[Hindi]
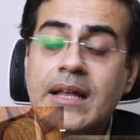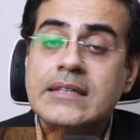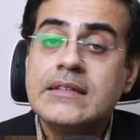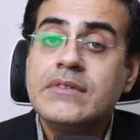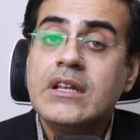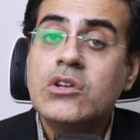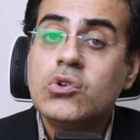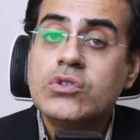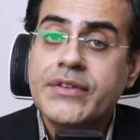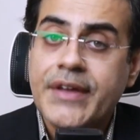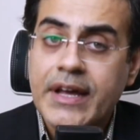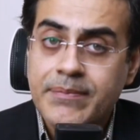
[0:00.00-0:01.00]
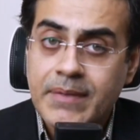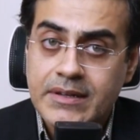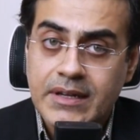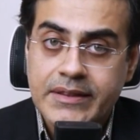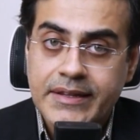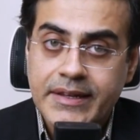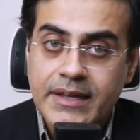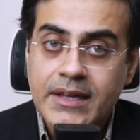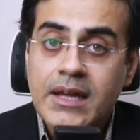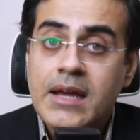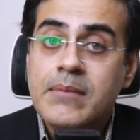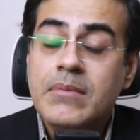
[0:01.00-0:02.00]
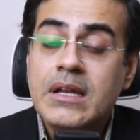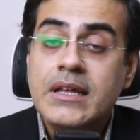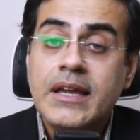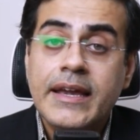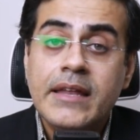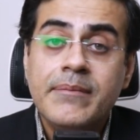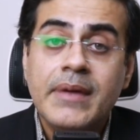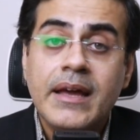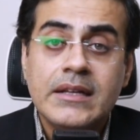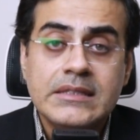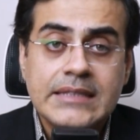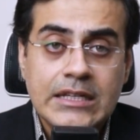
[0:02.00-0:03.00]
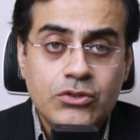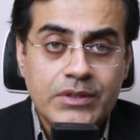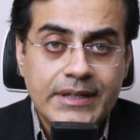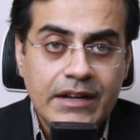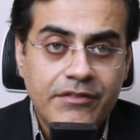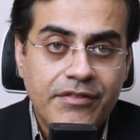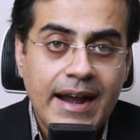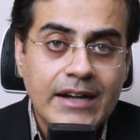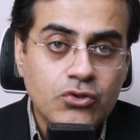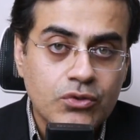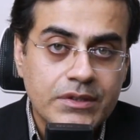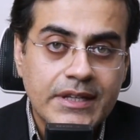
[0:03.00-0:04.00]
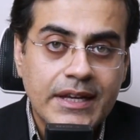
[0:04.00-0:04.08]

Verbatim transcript: ना सिर्फ दिल को सेहतमंद रखते हैं बल्कि इनमें अनसेचूरेटेड फैट्स होते